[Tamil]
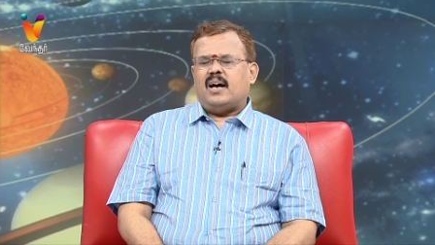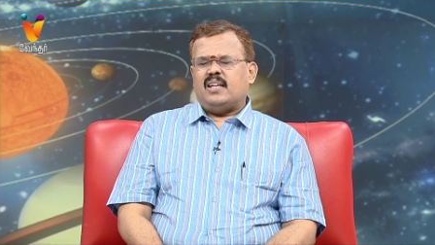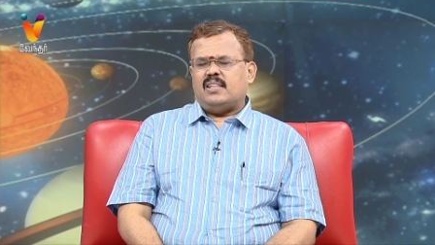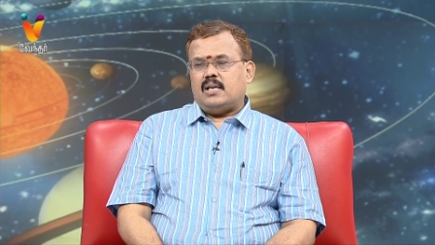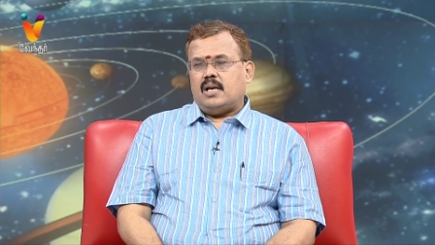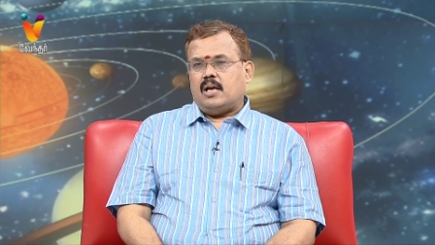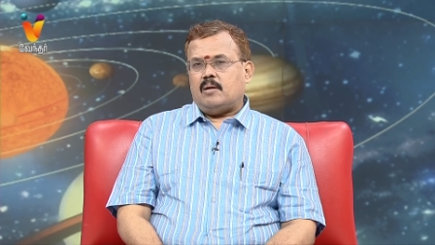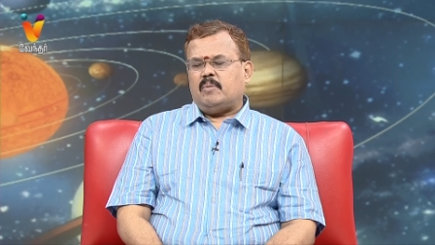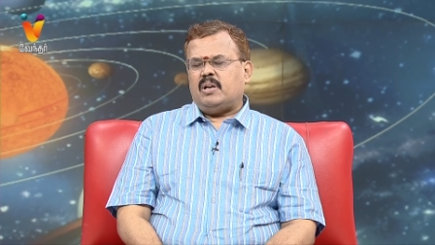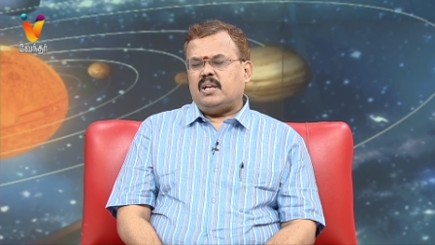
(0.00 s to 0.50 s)

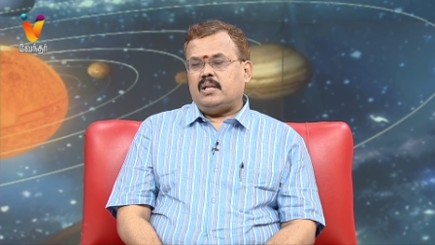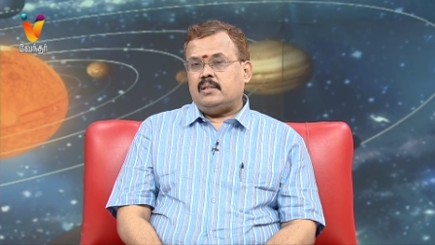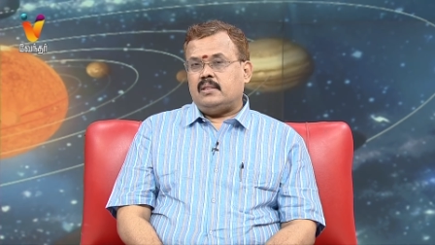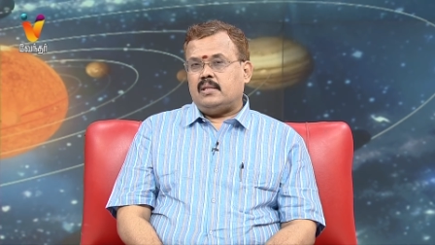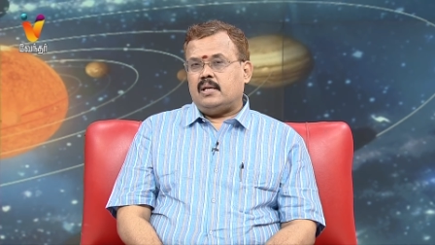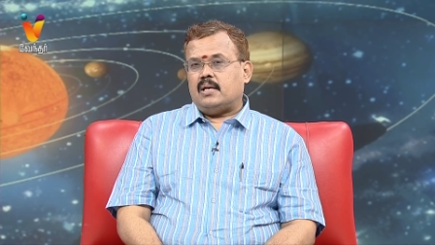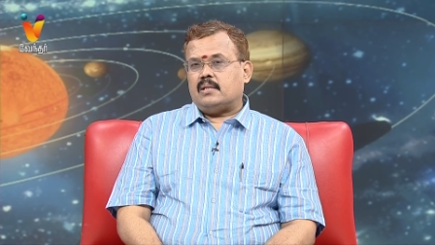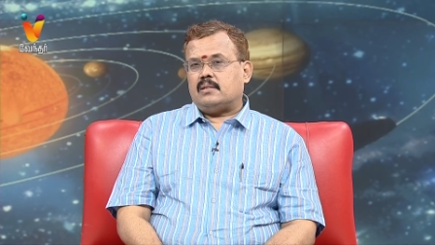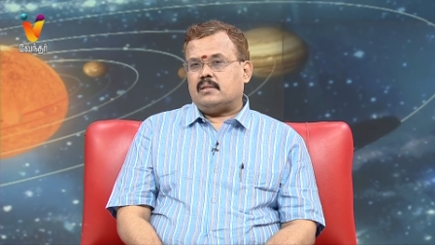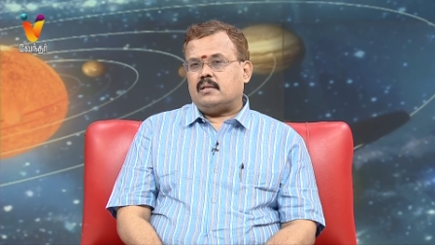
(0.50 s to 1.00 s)
அது இல்லாமல்
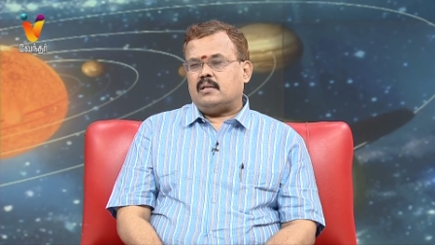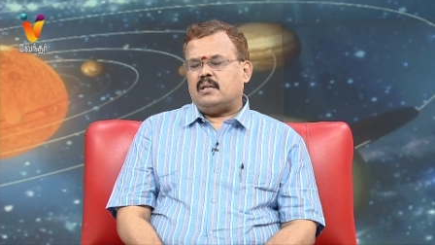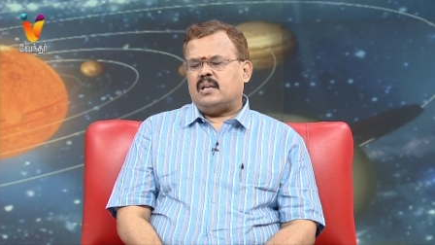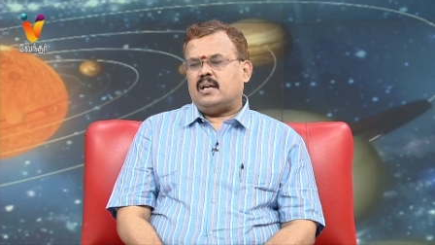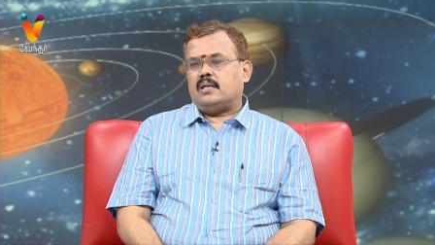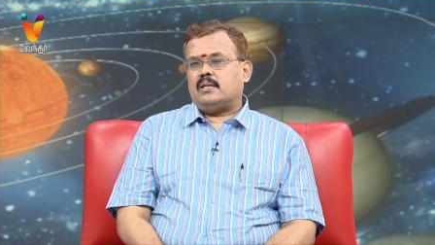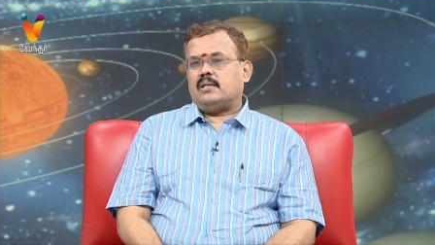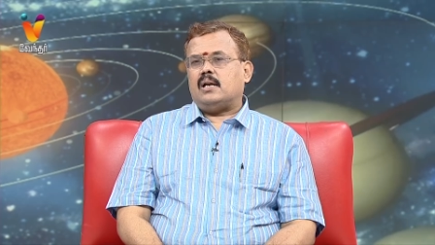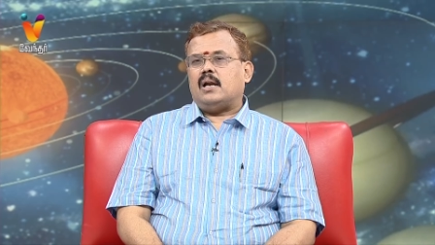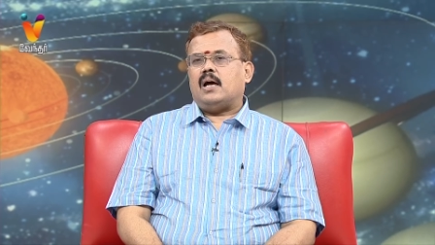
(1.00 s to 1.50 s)
இந்தியா
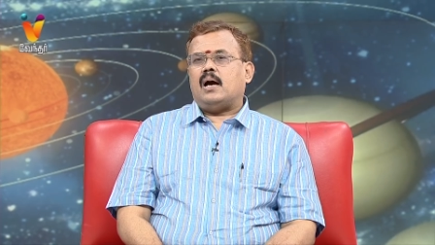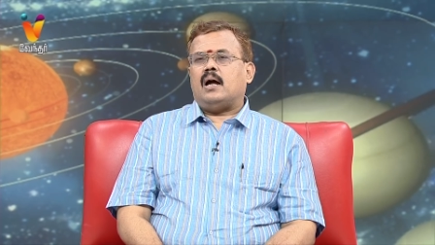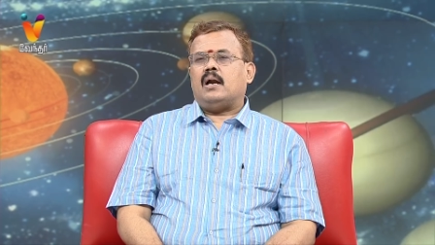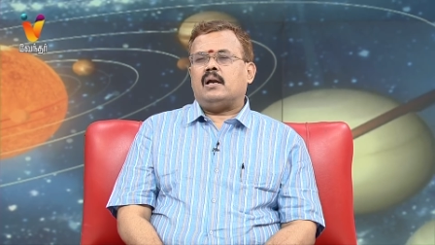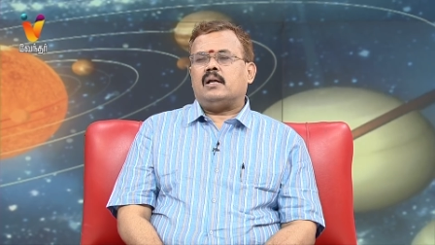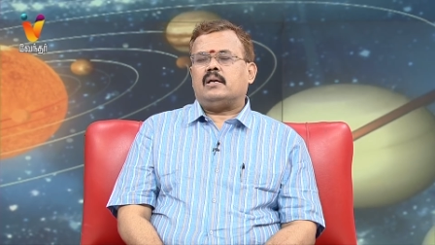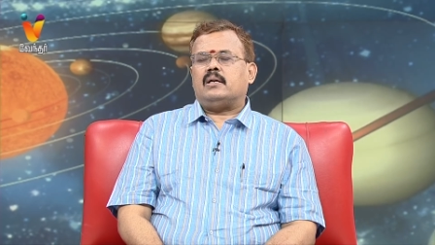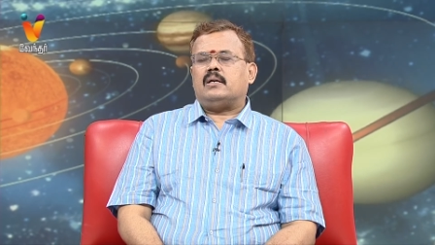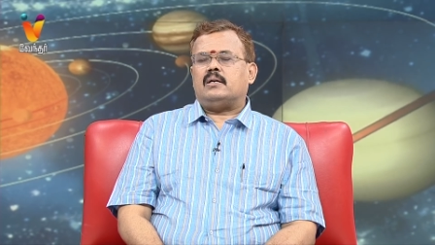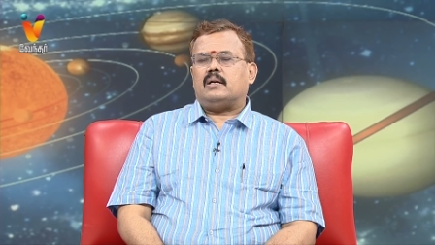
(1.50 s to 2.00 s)
திருநாட்டில்
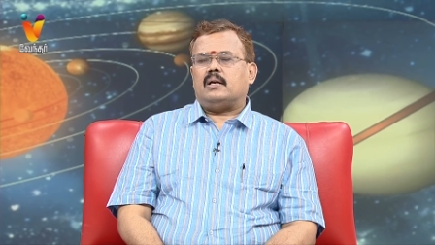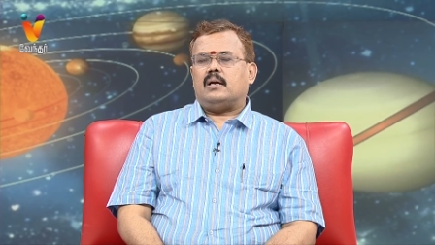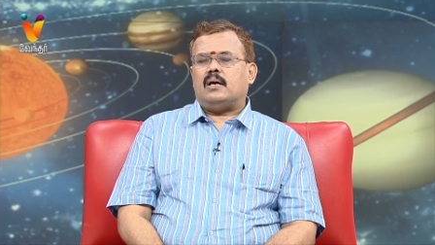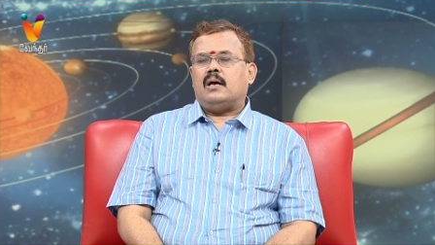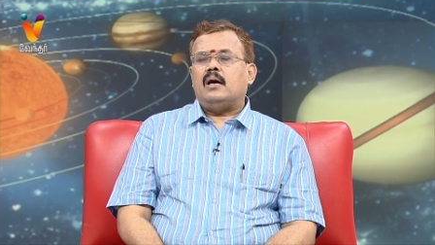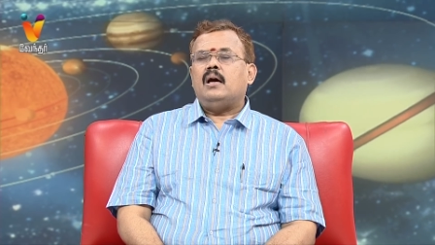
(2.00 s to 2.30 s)
ஆளுகின்ற